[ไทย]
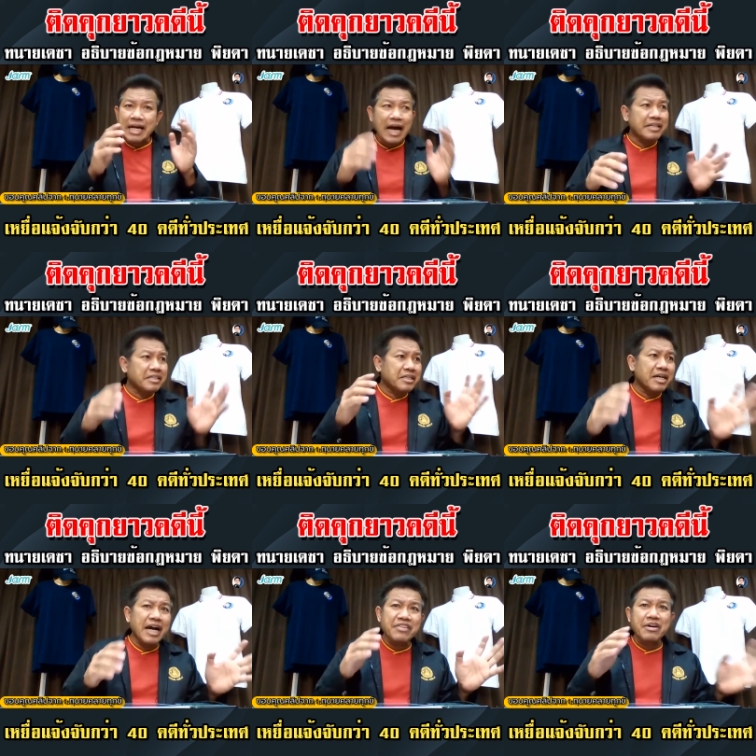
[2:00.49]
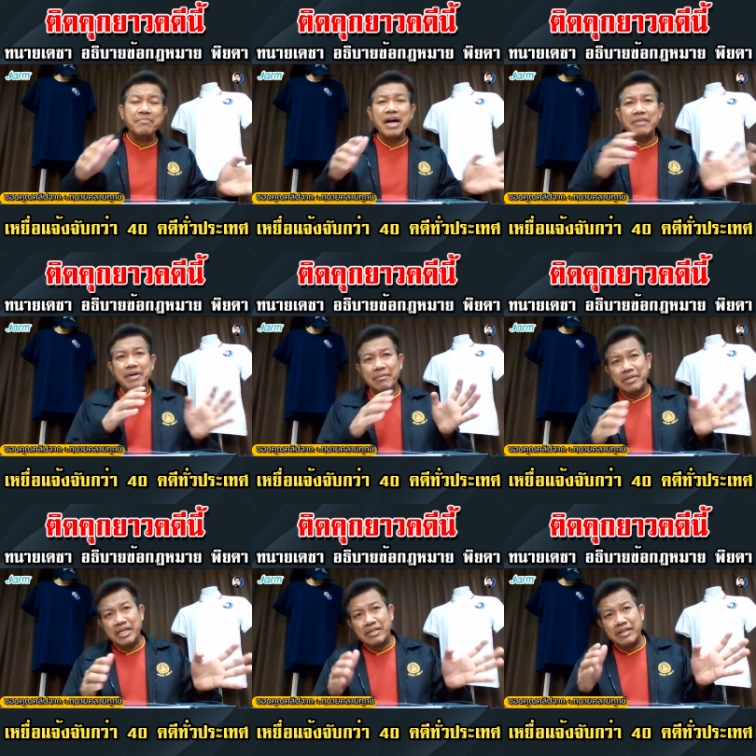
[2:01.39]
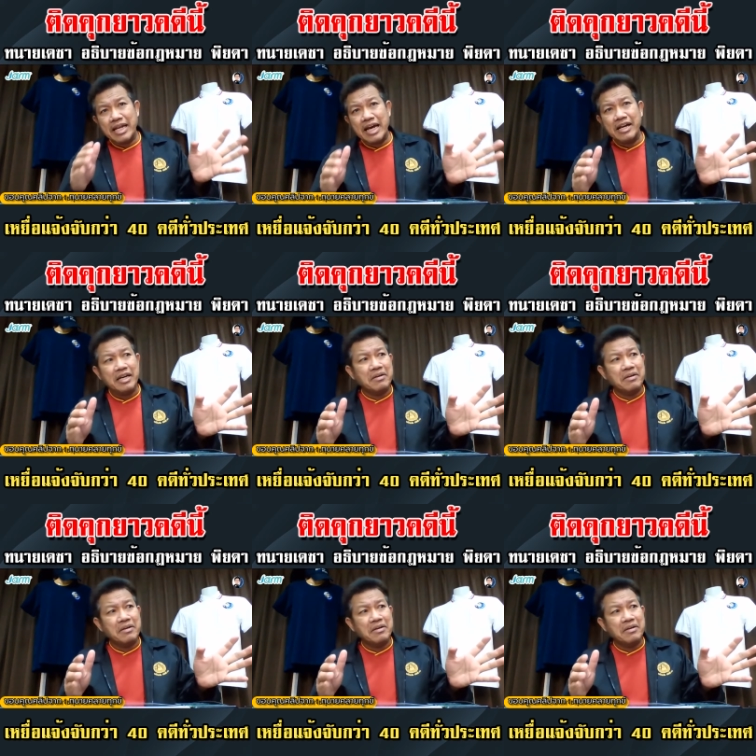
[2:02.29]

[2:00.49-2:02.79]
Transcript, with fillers: การที่เธอให้สัมภาษณ์แบบนี้ แสดงให้